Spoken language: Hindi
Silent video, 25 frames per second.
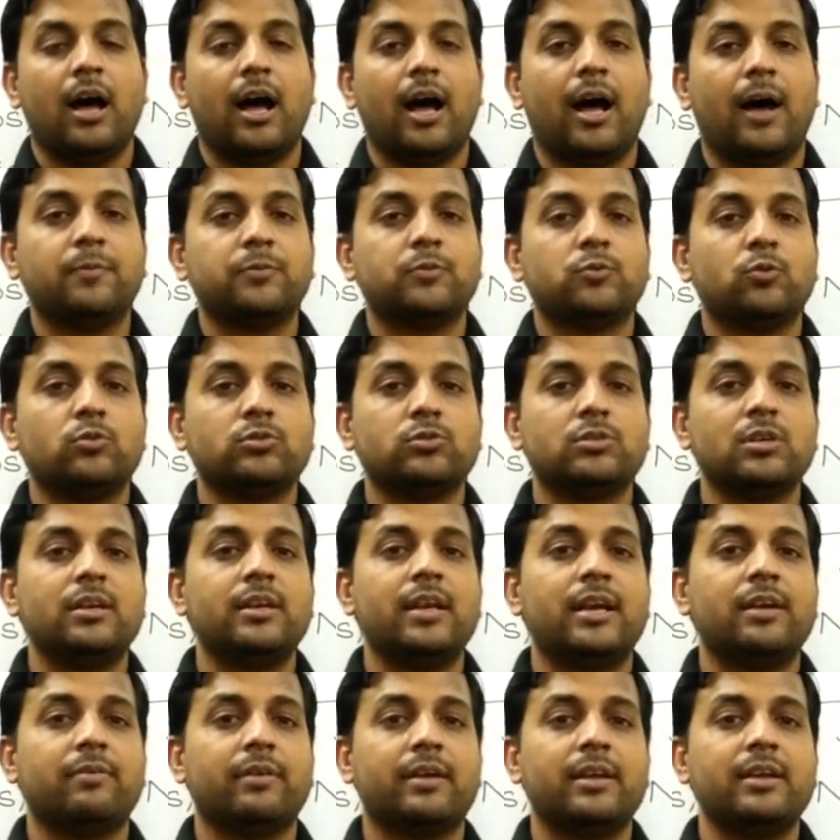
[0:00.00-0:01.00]
अब सोशल
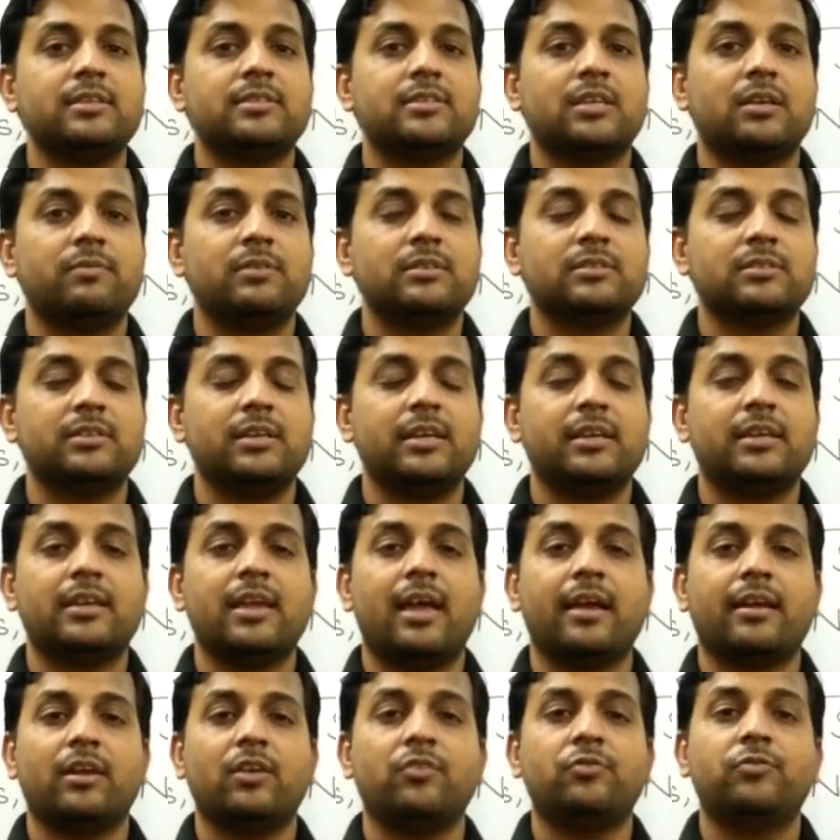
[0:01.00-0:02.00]
नेटवर्किंग सर्विस के
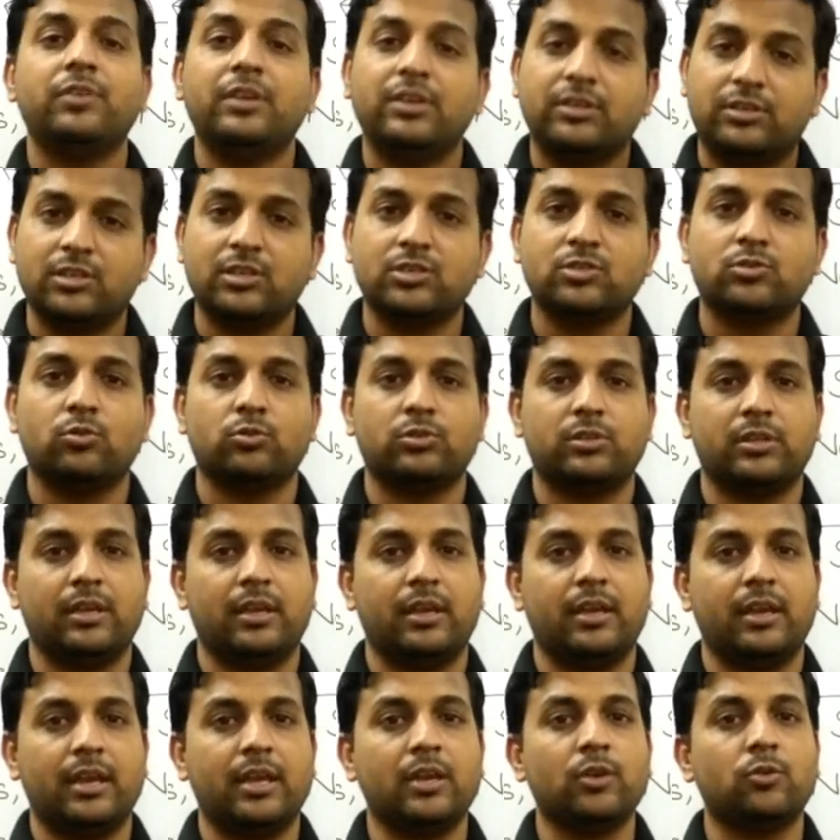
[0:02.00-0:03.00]
क्या क्या फीचर्स होते
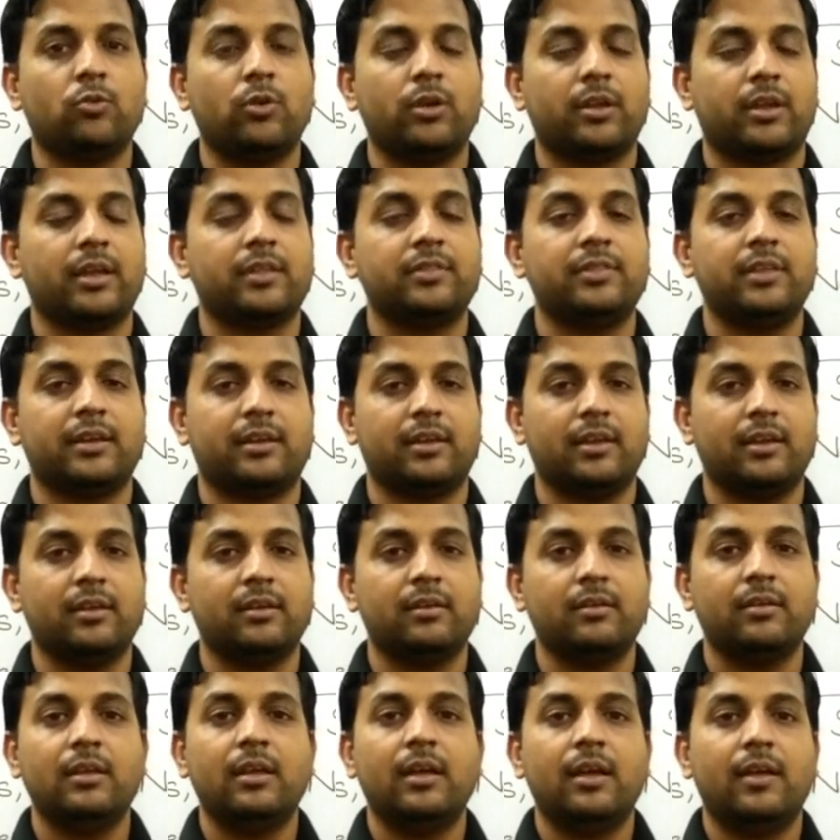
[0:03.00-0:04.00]
हैं इनको एक एक देखें
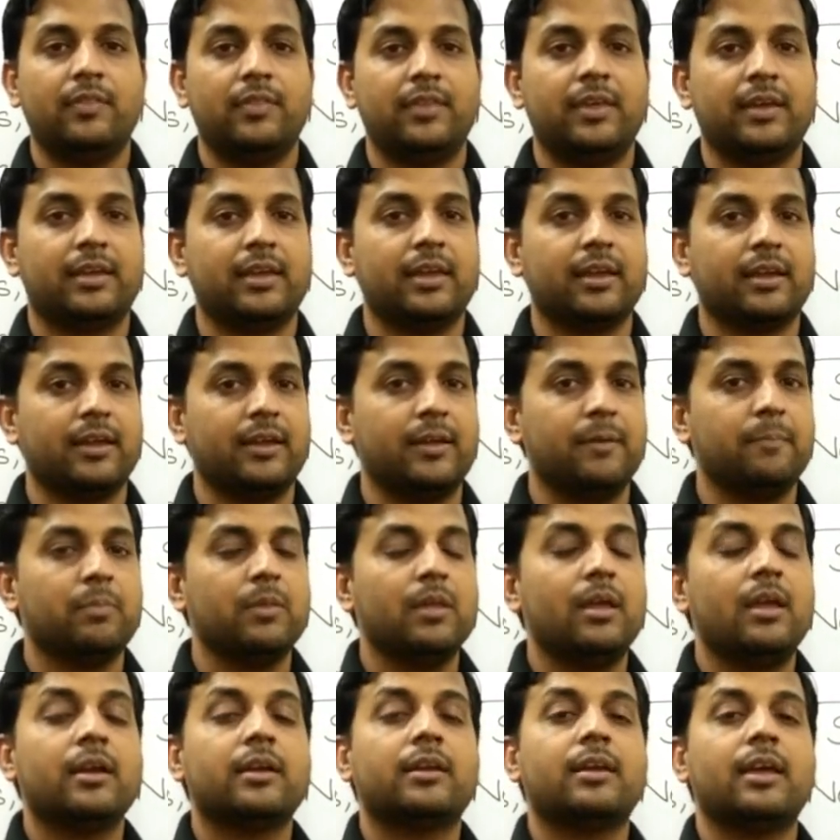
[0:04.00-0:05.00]
देखेंगे
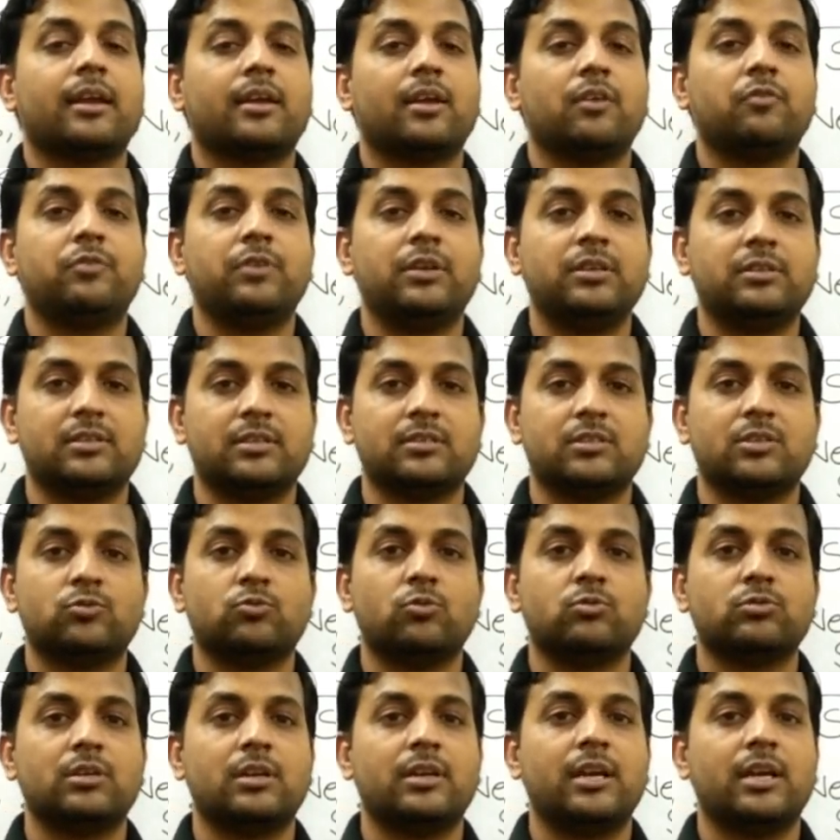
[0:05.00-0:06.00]
क्या क्या फीचर्स है
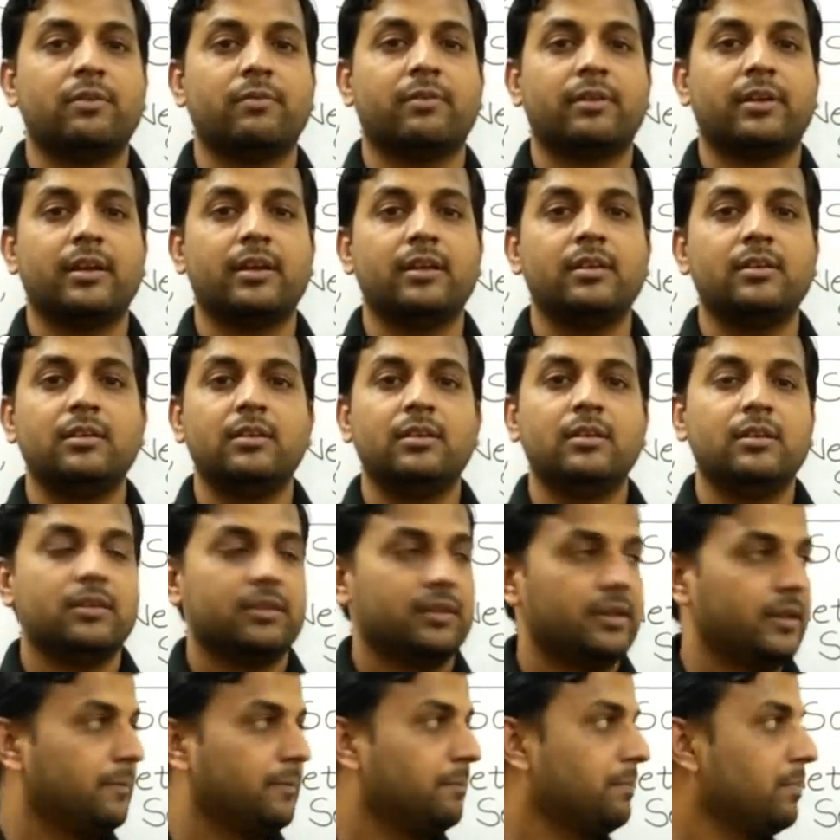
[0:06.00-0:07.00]
सोशल नेटवर्किंग
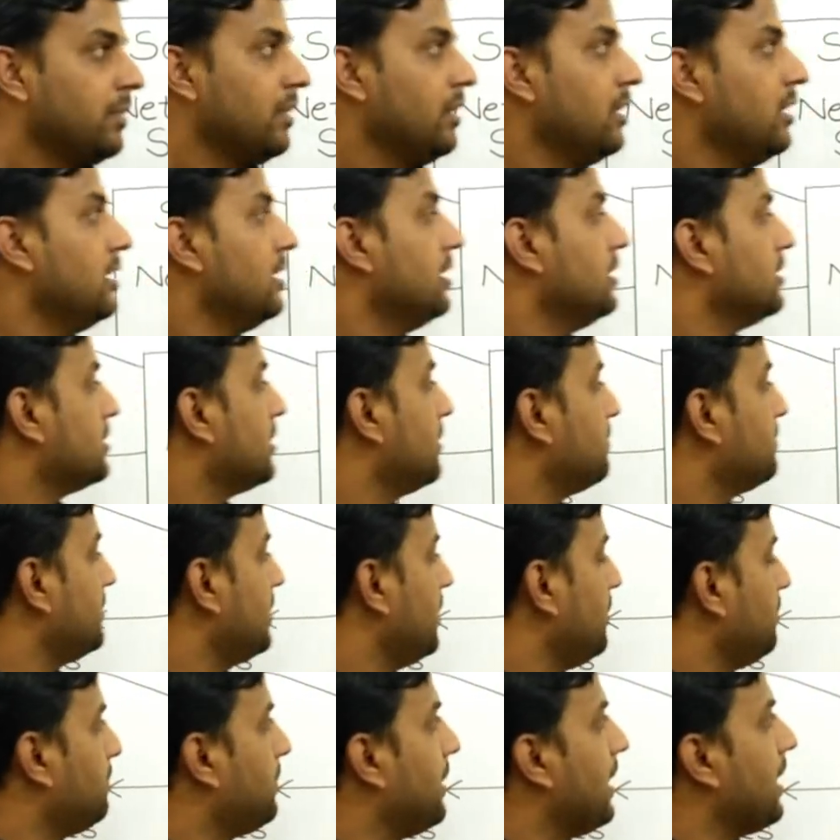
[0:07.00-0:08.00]

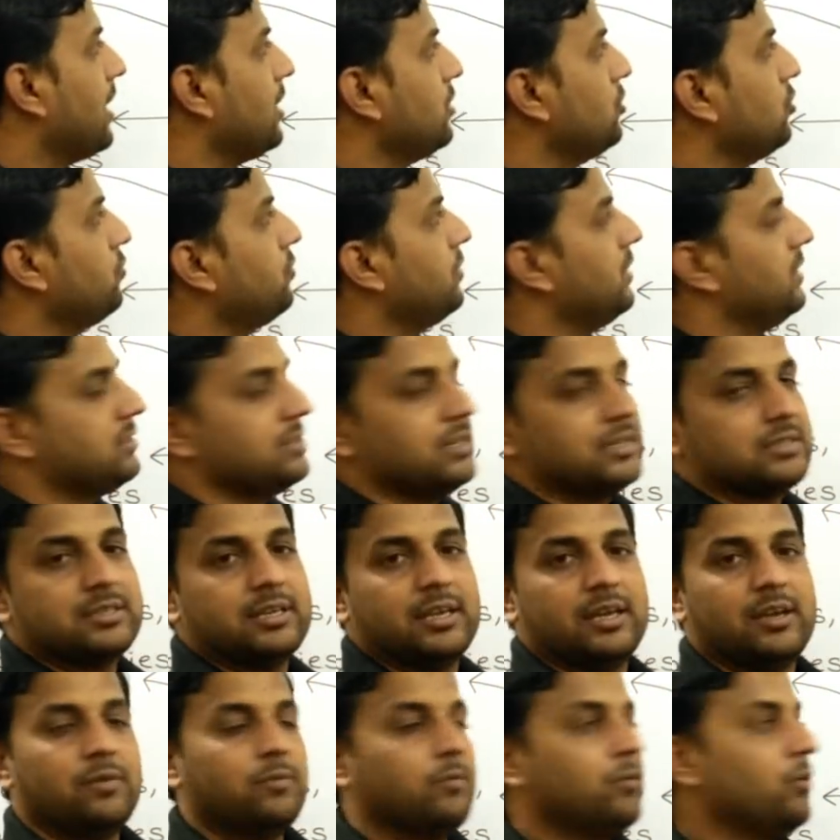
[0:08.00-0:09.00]
सबसे पहला जो फीचर्स
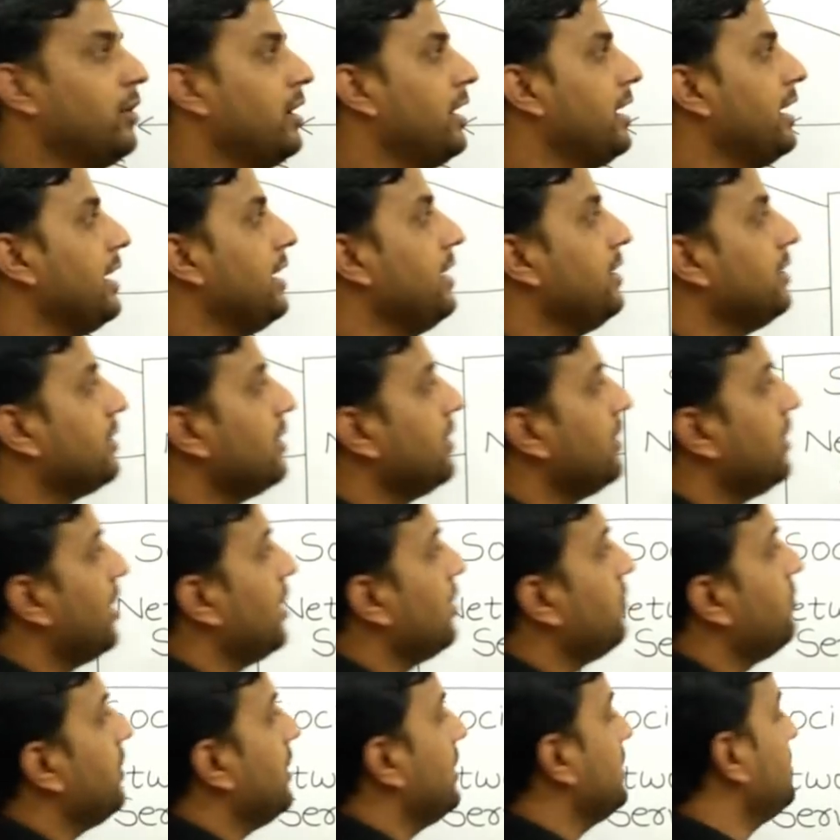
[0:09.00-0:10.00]
है वो है
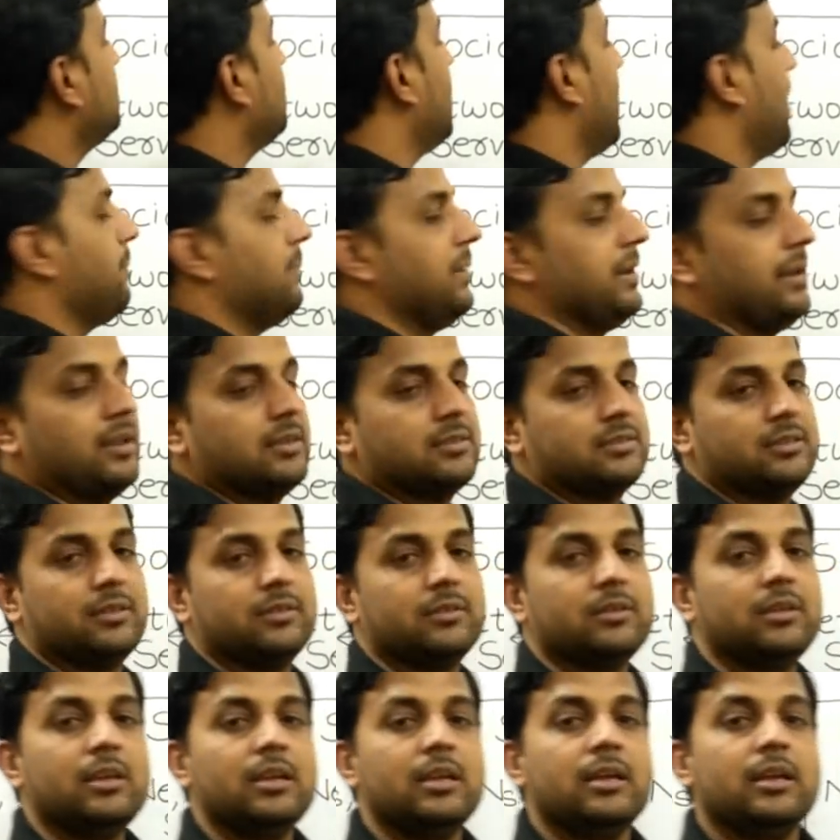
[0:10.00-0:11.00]
इंटरनेट बेस्ड एप्लीकेशन
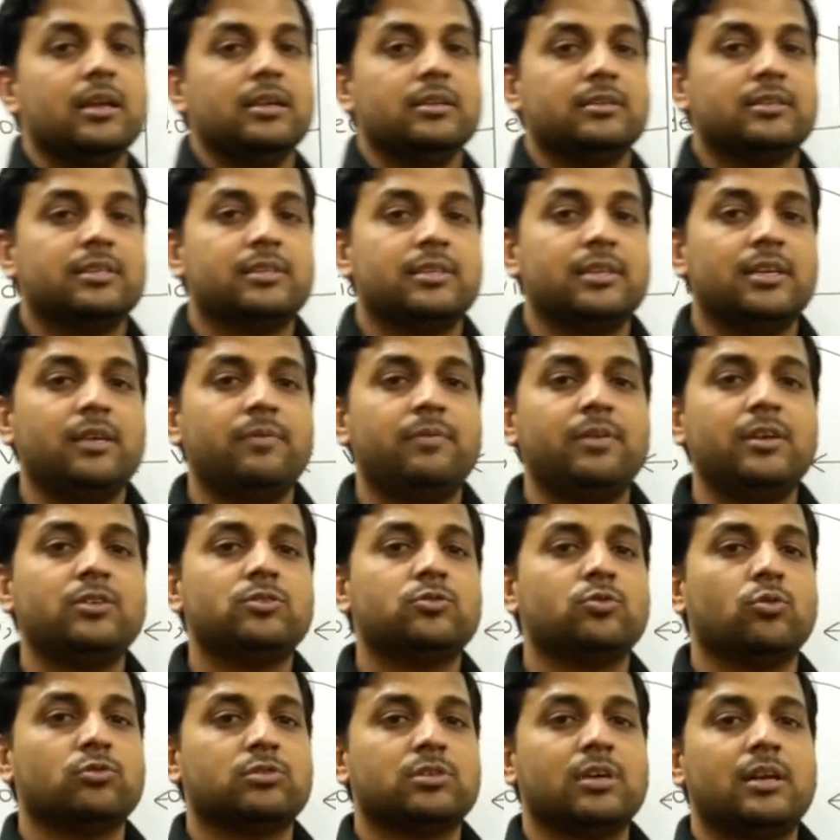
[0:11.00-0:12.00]
जितनी भी
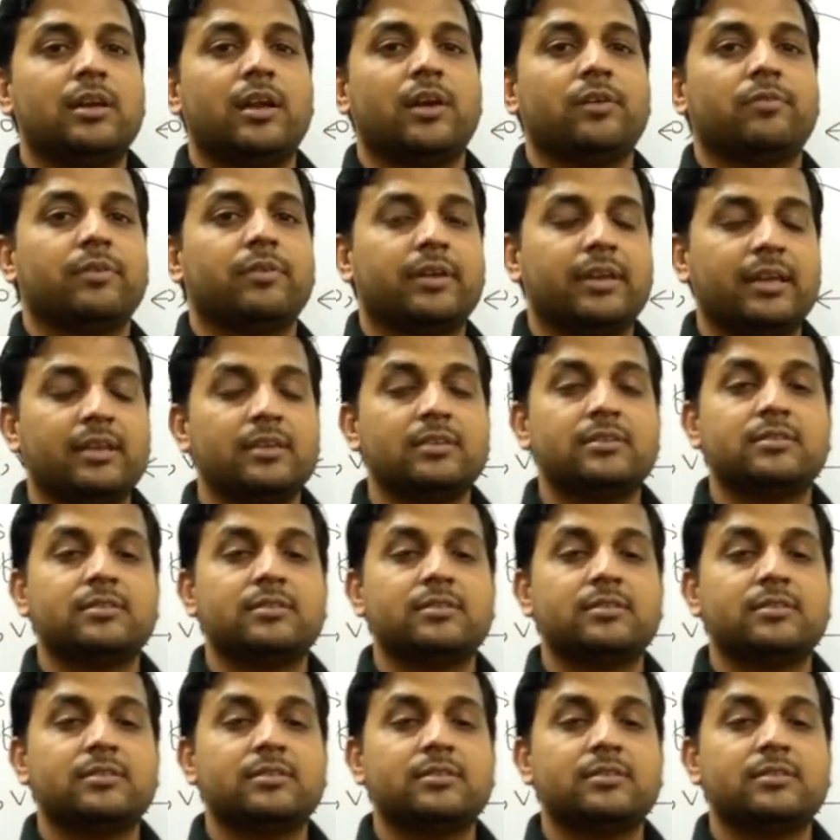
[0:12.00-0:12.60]
सोशल नेटवर्किंग